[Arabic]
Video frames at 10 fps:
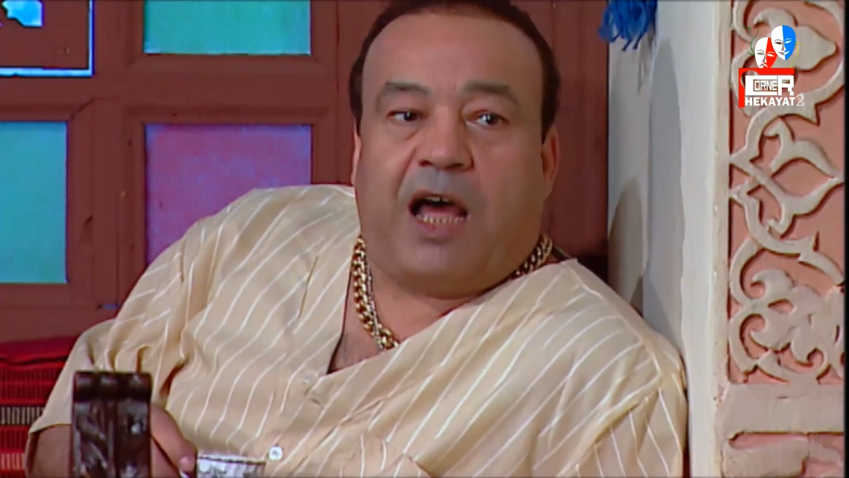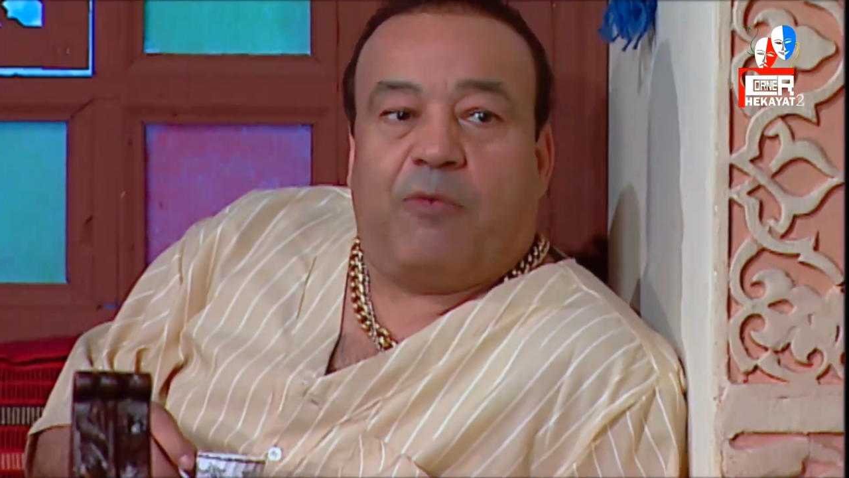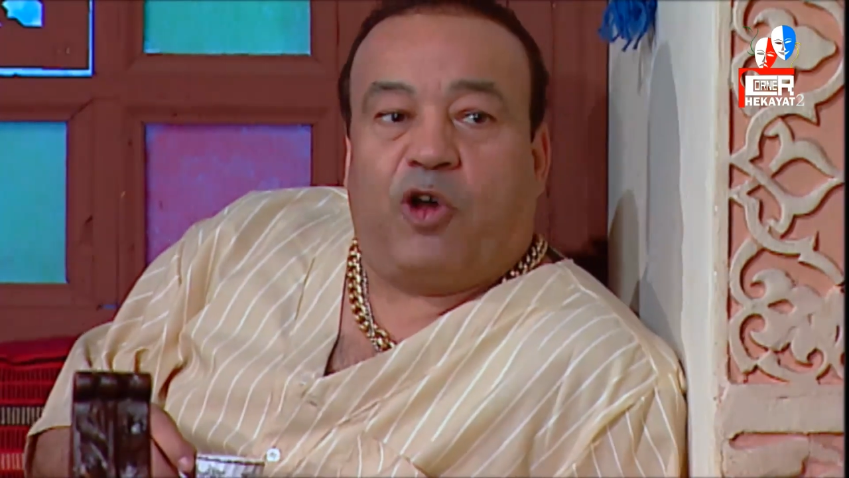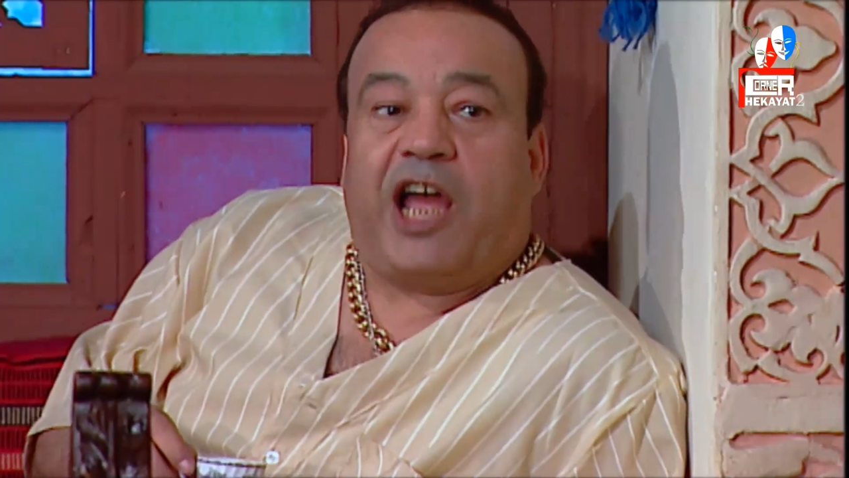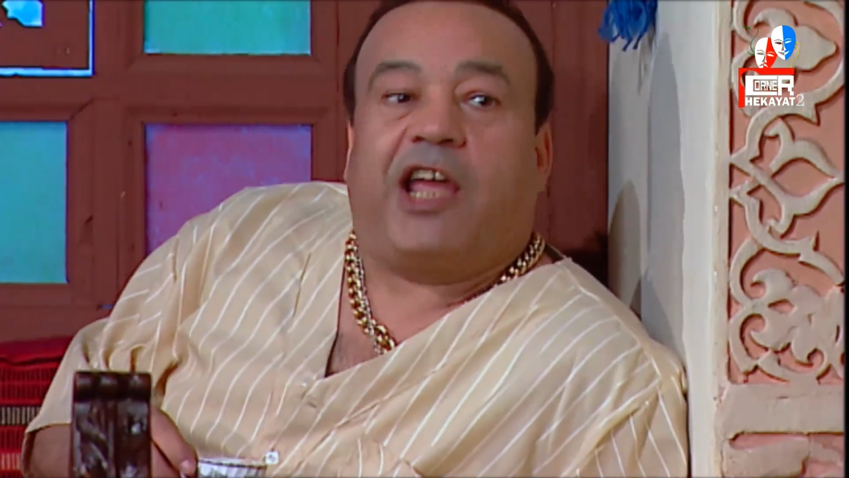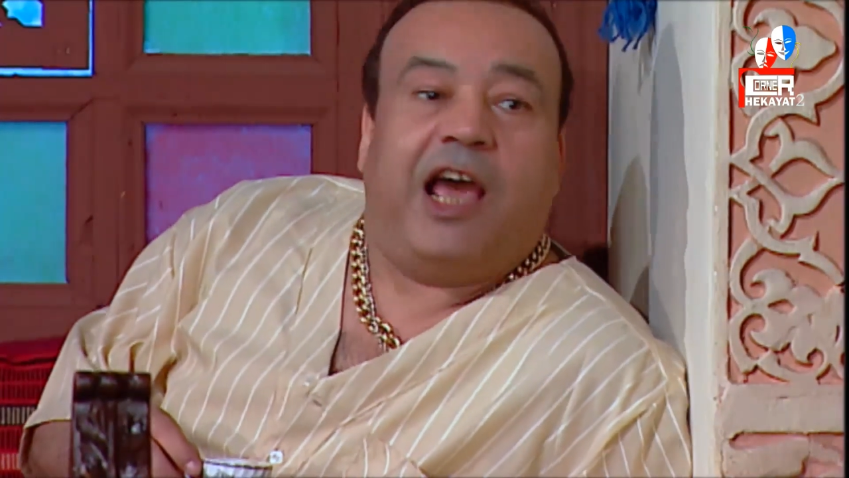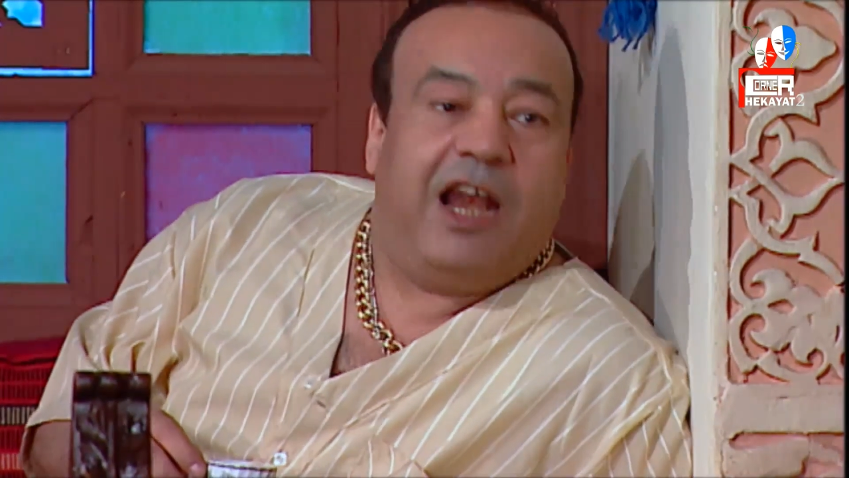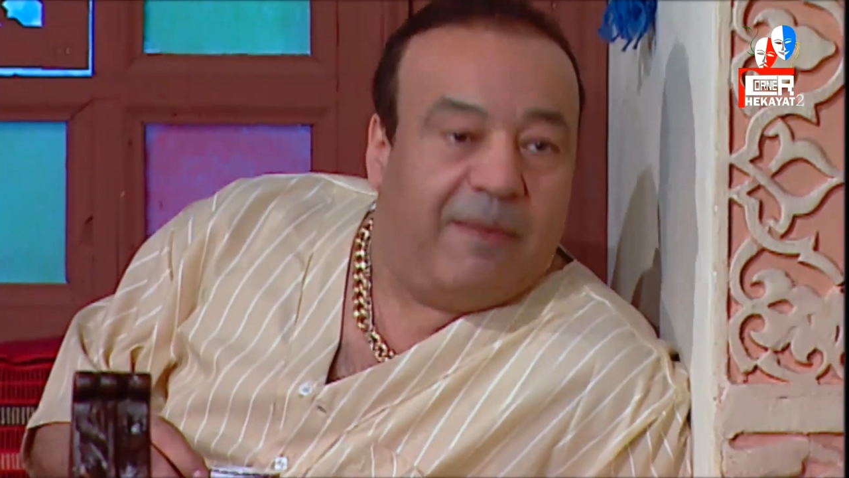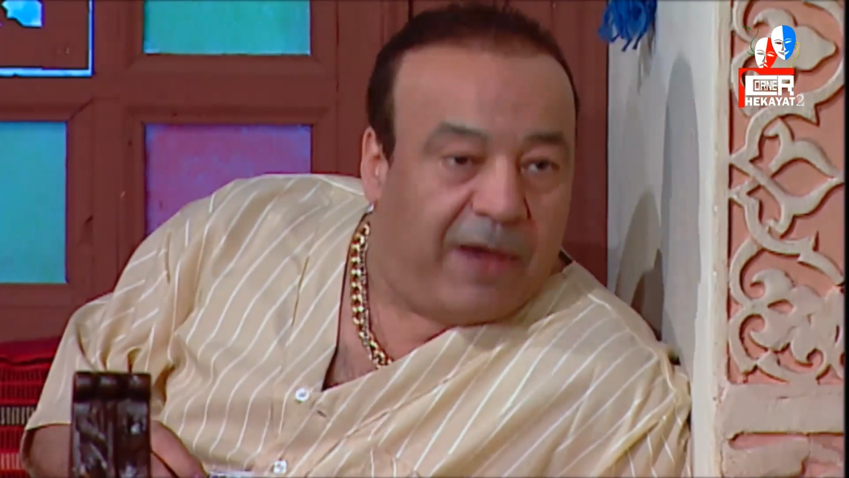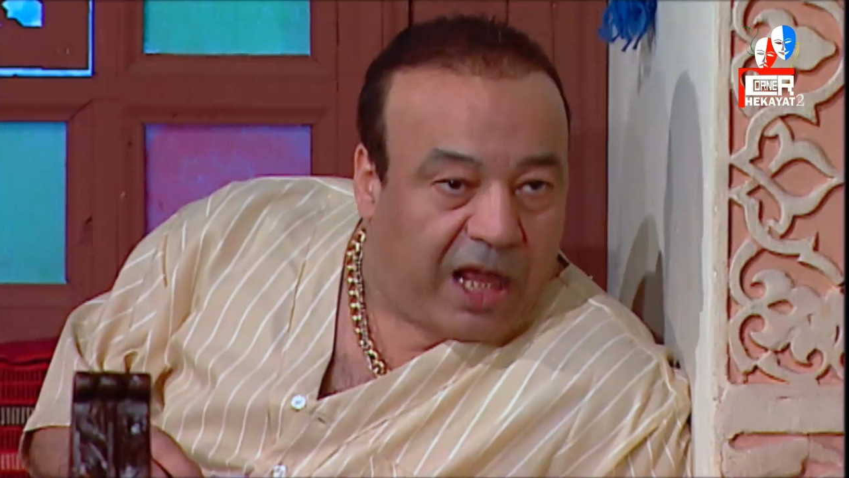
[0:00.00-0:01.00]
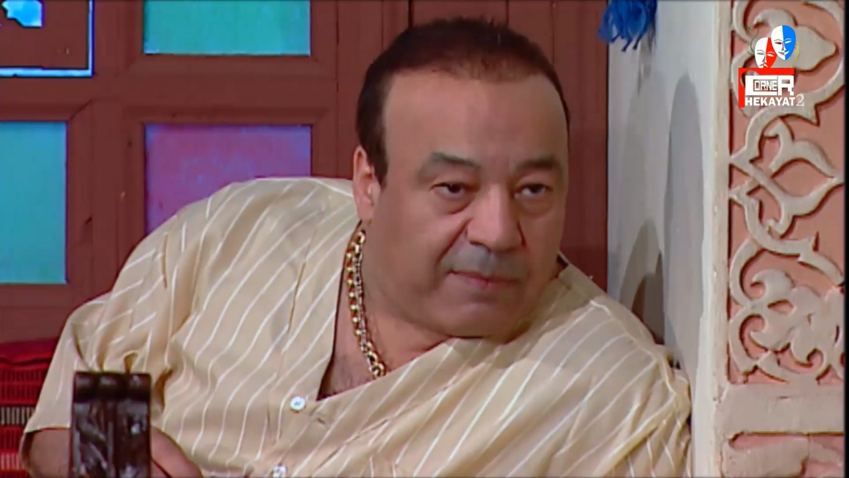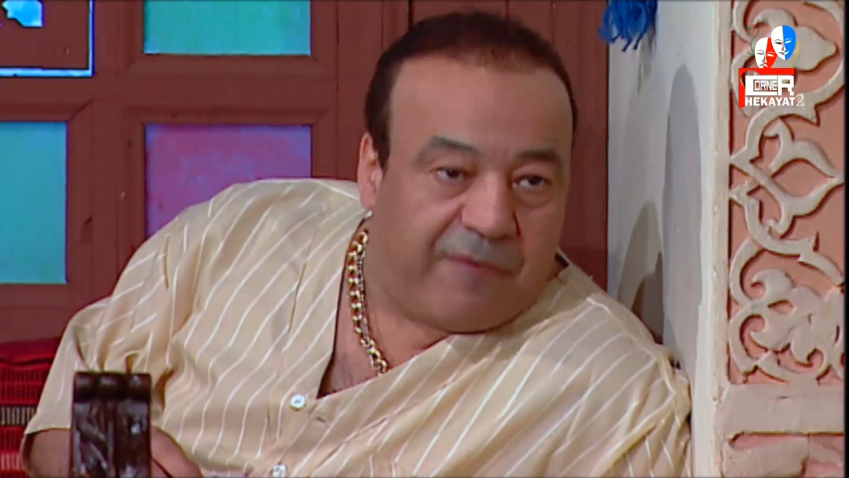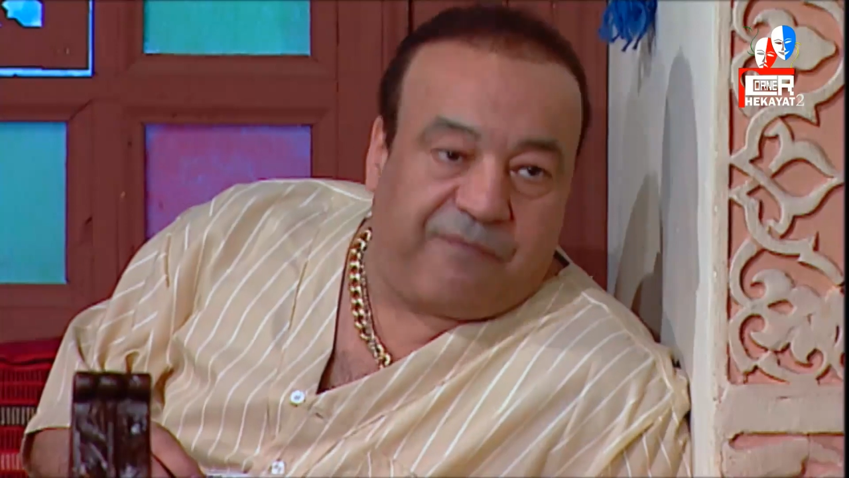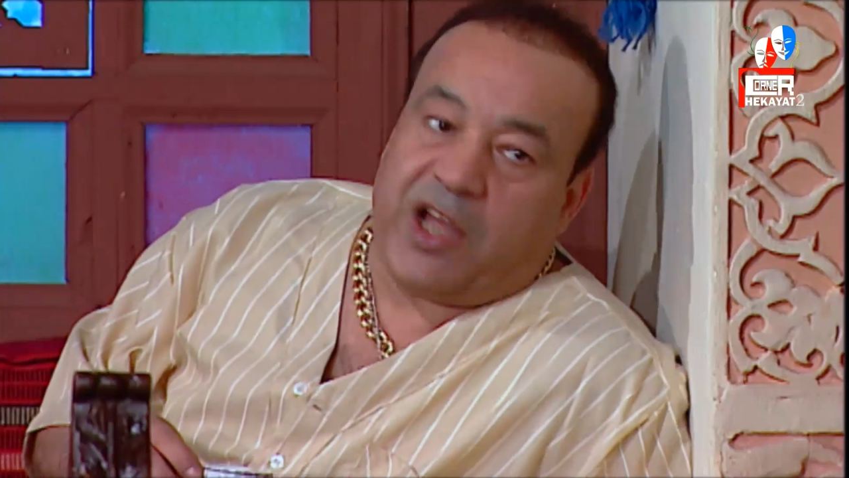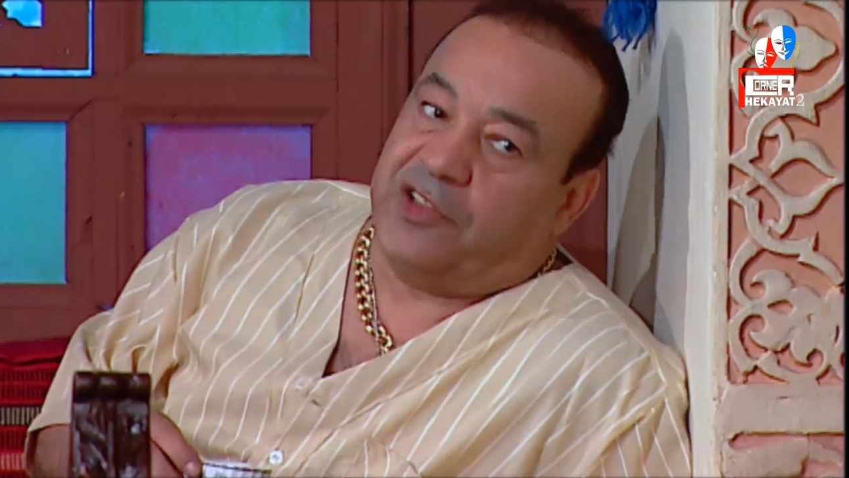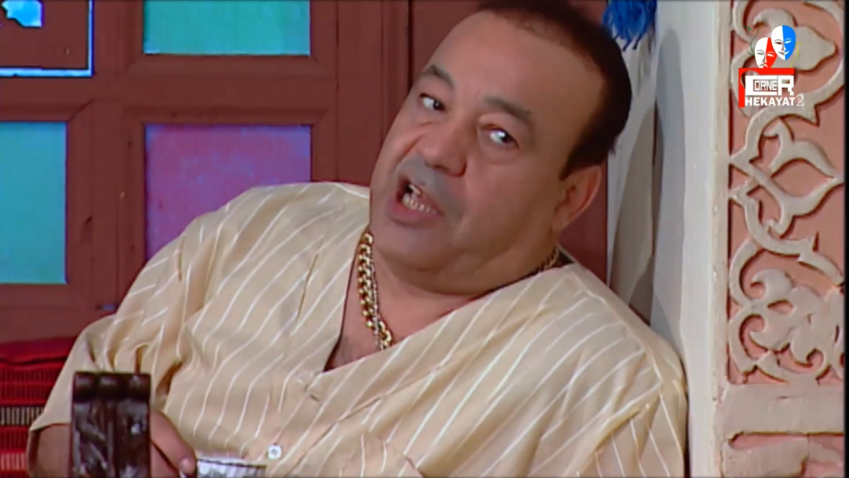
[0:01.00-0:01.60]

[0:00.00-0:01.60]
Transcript: يا برعي خلي بالك من فتحي يا